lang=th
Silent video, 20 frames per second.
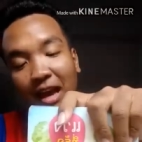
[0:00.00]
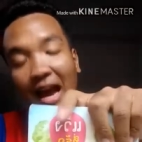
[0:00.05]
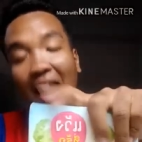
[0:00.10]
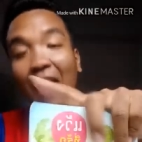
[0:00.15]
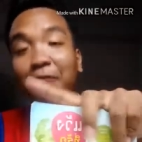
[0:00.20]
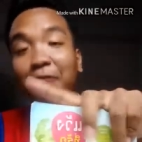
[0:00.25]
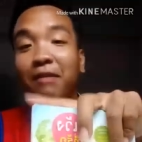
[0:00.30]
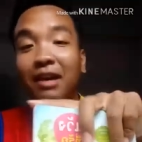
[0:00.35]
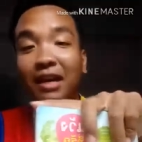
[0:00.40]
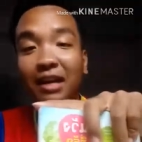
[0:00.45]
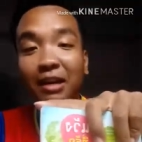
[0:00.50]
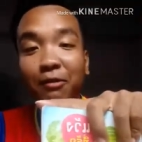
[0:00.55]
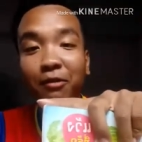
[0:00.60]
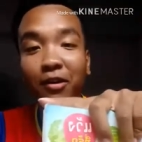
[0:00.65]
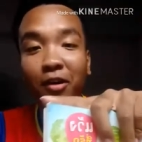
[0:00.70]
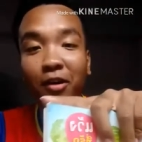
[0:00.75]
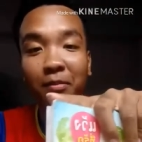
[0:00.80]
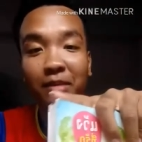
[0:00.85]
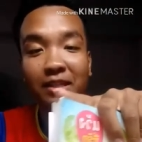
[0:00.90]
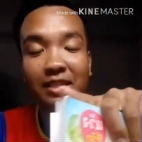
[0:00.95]
อ่านวันลนี้วั
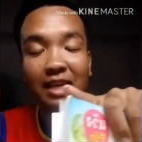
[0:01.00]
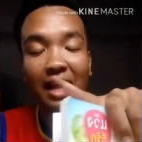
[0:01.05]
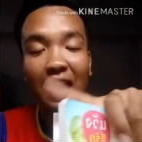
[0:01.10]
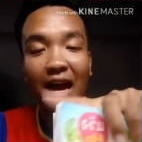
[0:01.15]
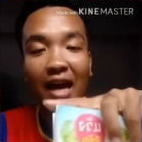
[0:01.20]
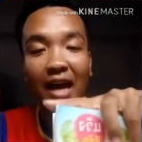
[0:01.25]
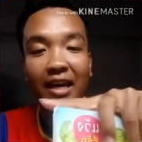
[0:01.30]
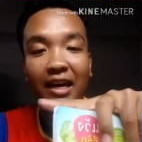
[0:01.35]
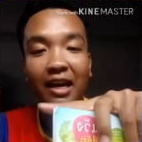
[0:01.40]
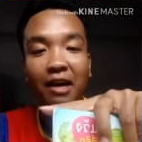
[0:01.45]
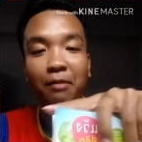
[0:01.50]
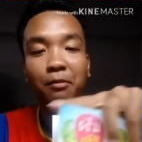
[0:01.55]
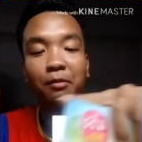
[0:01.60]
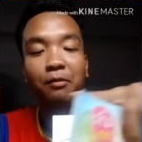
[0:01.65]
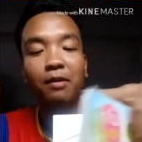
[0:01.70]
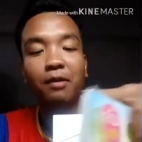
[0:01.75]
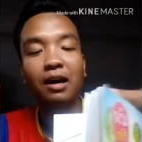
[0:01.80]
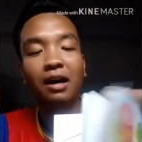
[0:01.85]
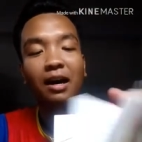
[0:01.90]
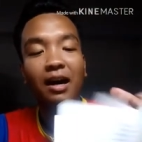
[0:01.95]
นหน่อยไม่เสียหายนะครับ เพ
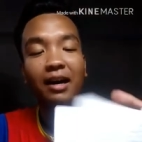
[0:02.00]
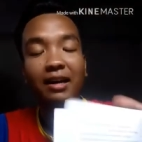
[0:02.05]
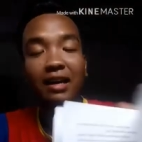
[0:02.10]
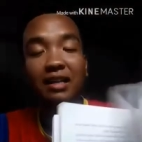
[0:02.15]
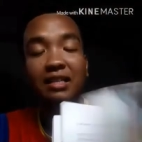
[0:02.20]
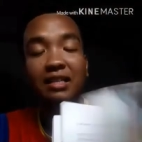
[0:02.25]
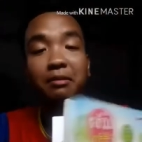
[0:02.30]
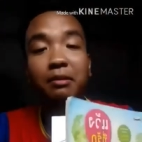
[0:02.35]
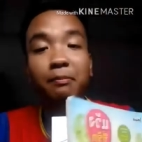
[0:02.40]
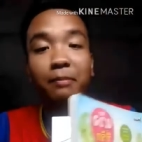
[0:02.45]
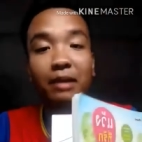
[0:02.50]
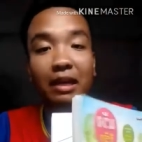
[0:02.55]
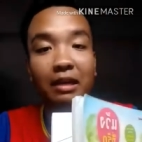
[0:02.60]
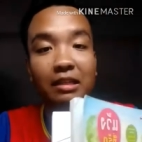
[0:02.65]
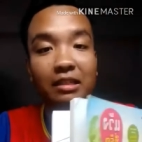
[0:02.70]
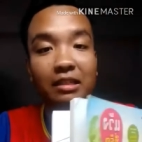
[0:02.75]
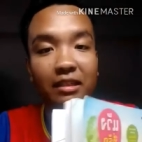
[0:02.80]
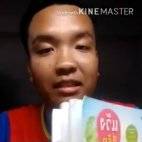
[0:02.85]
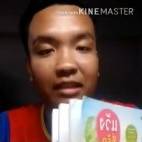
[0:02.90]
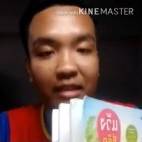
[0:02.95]
ราะว่าหนังสือนี้เป็นหนั
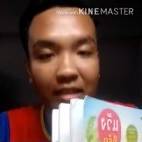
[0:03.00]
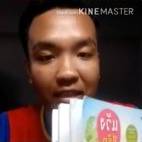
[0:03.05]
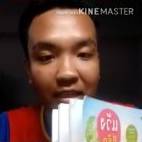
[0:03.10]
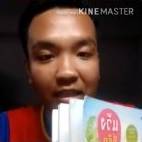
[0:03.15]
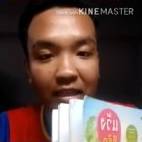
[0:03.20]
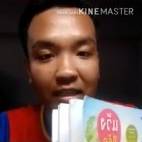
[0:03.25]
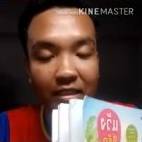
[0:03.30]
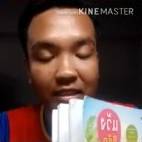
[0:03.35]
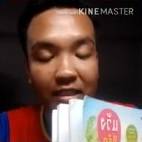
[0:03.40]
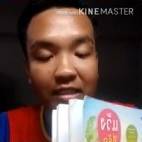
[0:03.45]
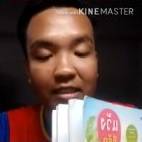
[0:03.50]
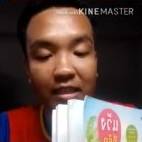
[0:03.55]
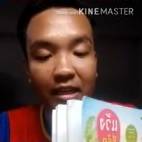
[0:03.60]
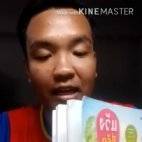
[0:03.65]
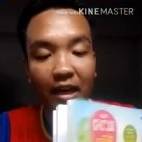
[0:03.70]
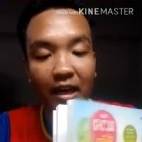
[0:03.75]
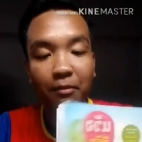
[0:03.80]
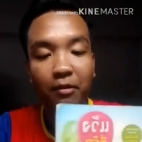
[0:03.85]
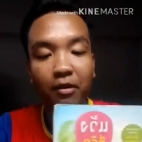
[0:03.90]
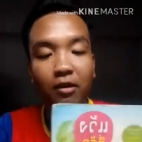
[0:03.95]
งสือที่ดีจริง
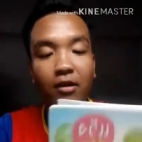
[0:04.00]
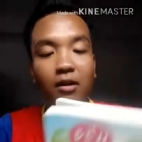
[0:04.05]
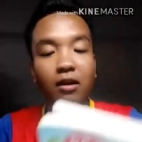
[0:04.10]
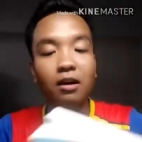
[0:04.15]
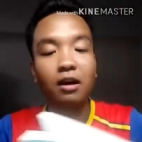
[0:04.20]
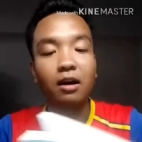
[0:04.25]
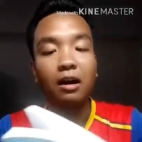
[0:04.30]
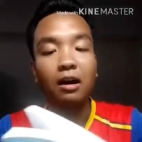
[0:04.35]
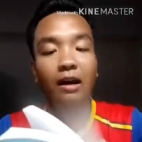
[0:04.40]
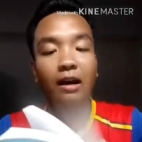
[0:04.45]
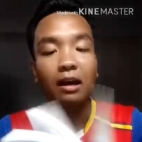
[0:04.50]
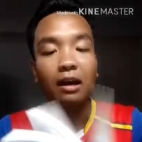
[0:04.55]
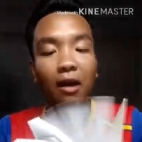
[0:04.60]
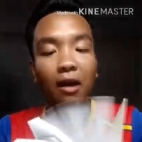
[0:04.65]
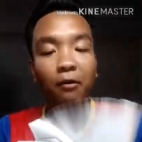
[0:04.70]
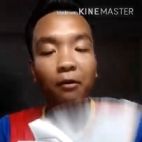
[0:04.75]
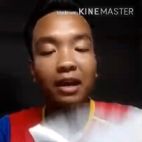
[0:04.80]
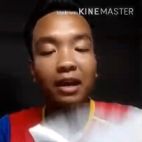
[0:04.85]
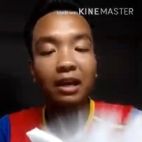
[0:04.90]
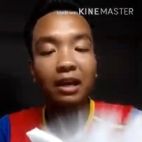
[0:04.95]
ๆครับ แล้วก็
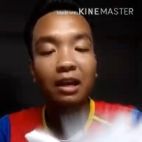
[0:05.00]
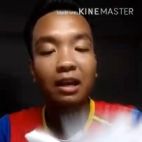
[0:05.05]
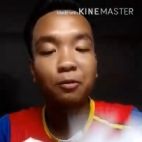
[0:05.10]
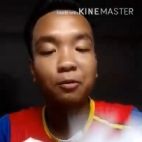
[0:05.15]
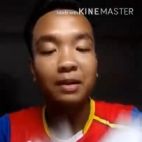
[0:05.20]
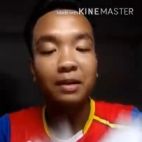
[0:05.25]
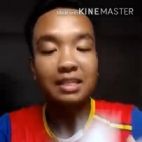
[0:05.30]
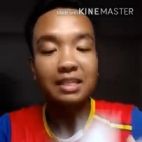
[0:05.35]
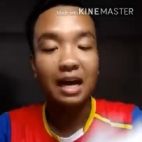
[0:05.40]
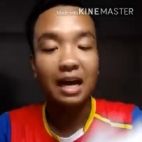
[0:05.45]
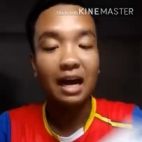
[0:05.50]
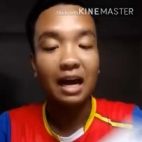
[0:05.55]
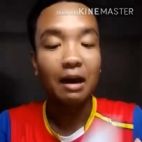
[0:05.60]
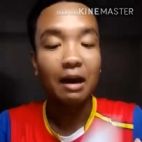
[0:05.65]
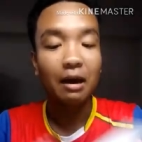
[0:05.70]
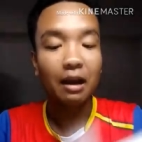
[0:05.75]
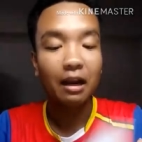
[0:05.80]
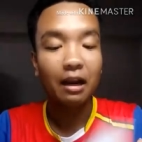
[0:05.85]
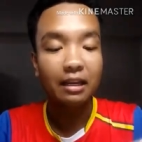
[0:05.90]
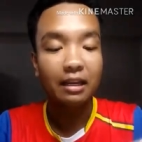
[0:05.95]
เราได้เรียนรู้ภาษา
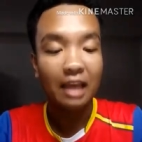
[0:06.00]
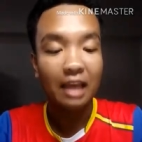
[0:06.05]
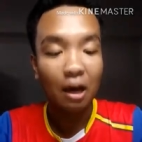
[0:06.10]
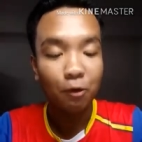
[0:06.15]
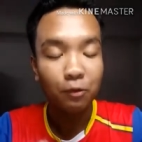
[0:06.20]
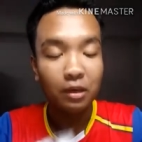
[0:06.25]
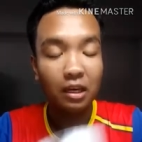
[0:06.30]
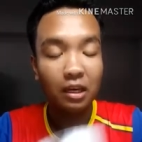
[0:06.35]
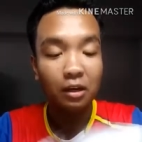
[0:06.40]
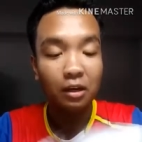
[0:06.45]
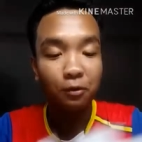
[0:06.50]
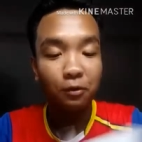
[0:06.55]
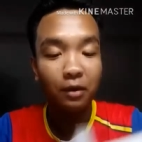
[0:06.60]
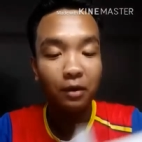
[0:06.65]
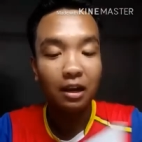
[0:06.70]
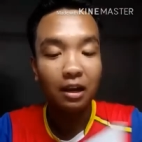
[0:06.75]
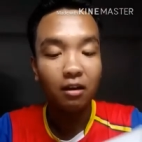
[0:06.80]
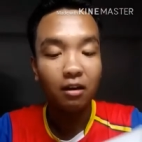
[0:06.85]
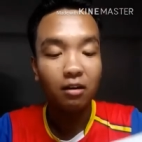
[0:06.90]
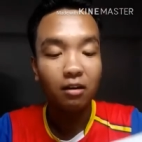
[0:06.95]
ยาวีด้วย
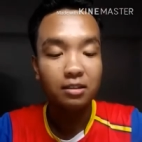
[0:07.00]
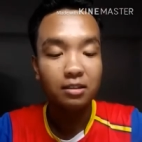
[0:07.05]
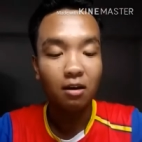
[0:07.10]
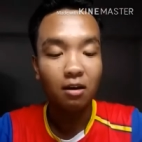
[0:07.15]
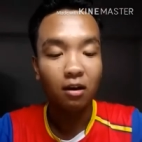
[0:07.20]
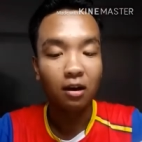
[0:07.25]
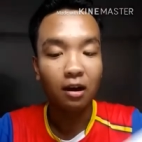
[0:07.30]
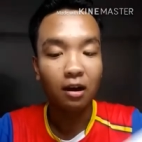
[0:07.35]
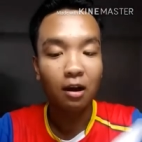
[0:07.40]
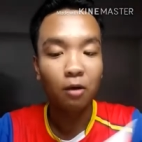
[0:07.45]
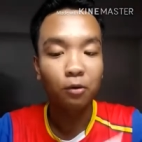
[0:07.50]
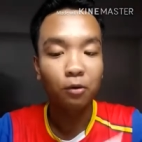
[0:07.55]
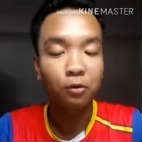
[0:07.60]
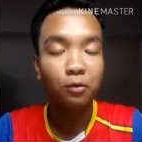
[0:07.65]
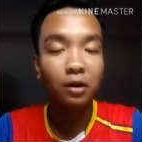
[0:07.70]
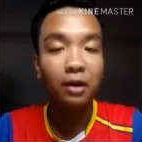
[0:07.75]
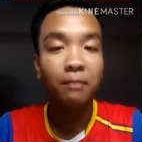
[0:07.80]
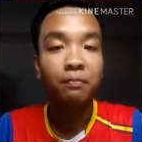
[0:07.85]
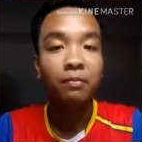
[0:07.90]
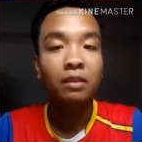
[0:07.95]
แล้วก็สอนเรา
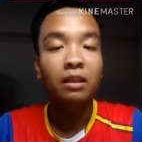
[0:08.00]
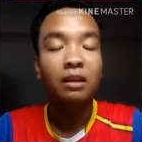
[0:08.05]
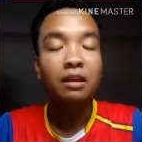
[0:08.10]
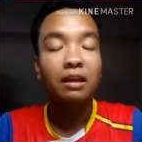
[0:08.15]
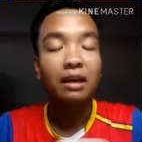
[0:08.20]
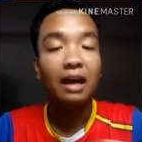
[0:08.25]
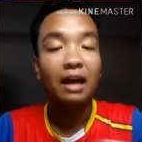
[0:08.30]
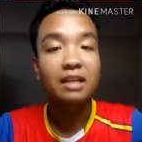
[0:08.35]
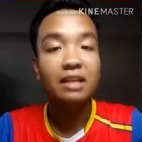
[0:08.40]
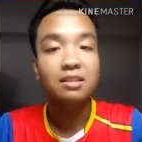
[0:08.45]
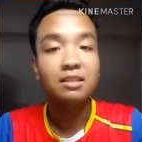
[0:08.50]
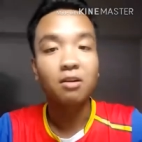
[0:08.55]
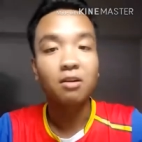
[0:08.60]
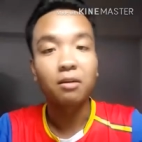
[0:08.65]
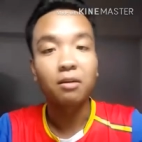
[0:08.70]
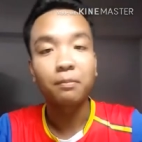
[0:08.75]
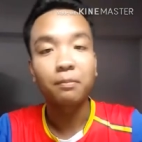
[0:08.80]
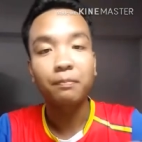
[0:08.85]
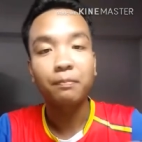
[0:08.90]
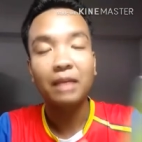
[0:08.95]
ด้วย การสอน
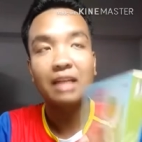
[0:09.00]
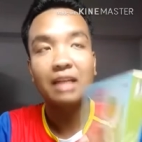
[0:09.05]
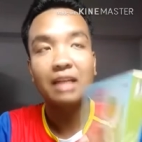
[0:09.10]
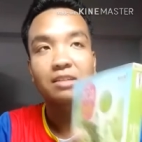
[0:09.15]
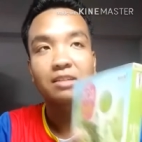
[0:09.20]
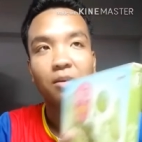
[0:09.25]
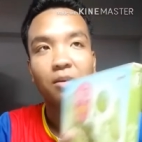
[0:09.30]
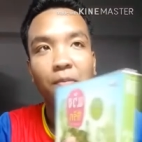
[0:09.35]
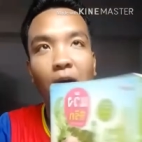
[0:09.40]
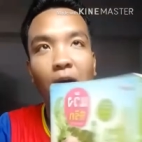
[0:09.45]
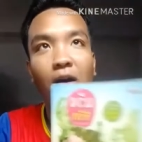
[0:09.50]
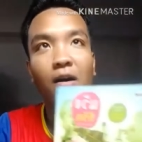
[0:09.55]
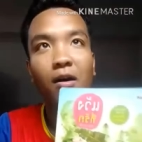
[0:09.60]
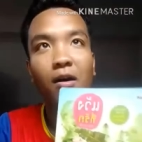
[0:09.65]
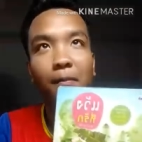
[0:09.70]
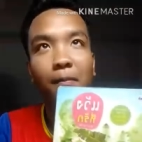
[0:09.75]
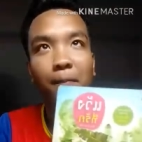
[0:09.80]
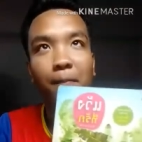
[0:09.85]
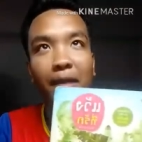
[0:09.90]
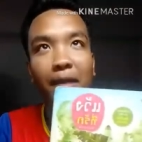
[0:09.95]
การสอนพ่อ
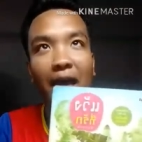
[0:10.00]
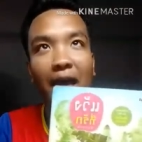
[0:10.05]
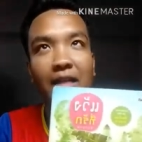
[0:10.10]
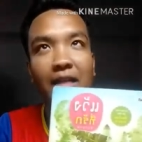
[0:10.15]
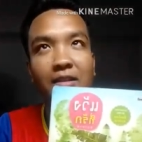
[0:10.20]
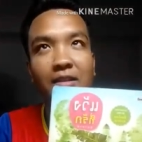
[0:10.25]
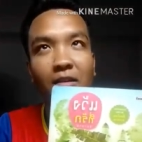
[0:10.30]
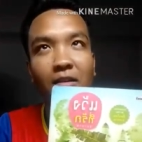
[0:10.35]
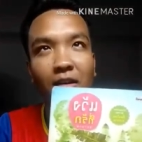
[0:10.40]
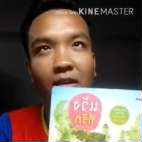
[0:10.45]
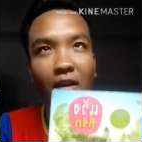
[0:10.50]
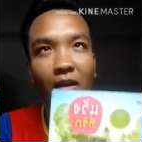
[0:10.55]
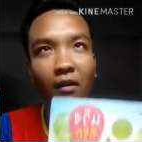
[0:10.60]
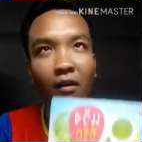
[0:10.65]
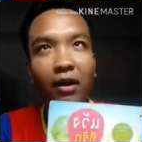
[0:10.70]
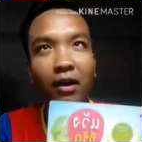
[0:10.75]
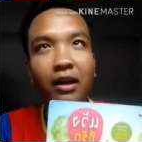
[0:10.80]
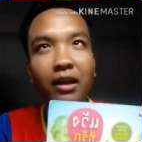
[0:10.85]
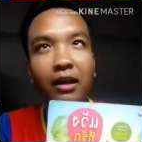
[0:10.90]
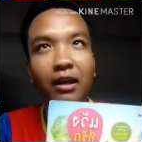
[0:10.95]
การสอนน้
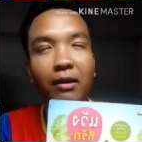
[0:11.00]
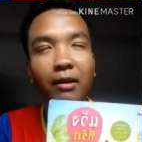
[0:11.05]
อย